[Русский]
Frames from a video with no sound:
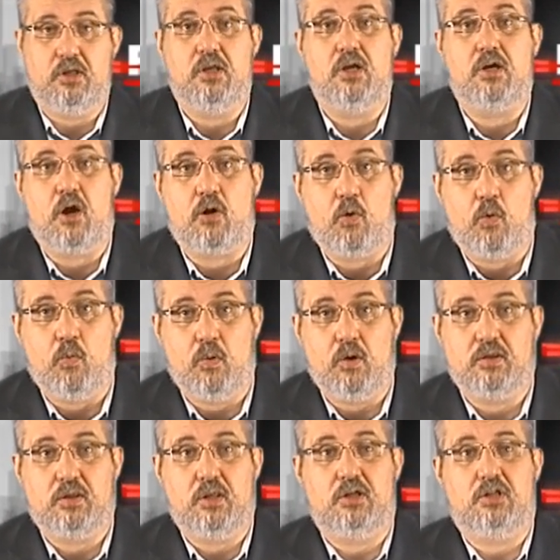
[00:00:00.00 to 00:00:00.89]

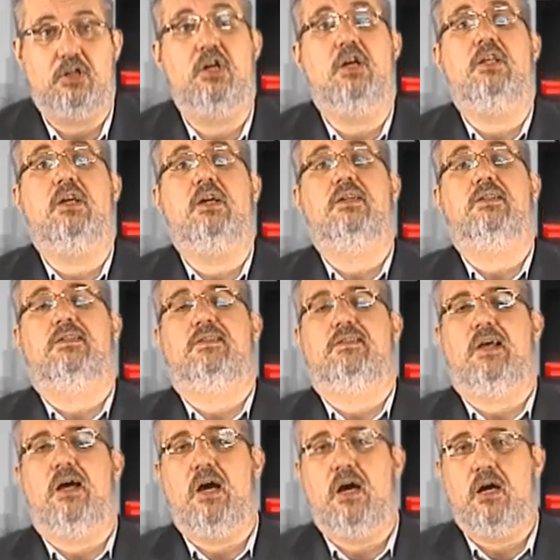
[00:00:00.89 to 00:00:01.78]
никакого отношения,
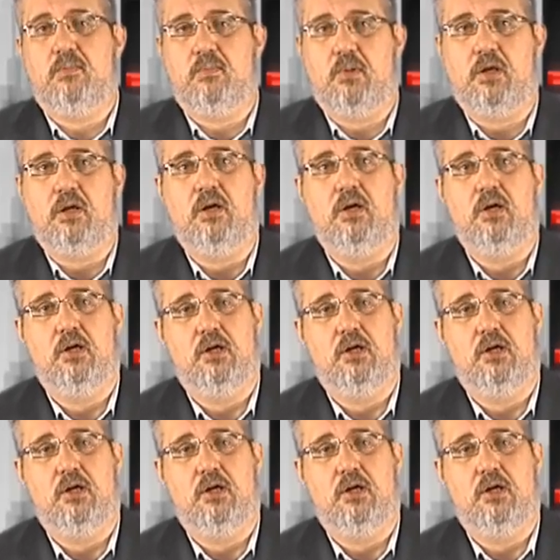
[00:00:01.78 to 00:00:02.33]
самый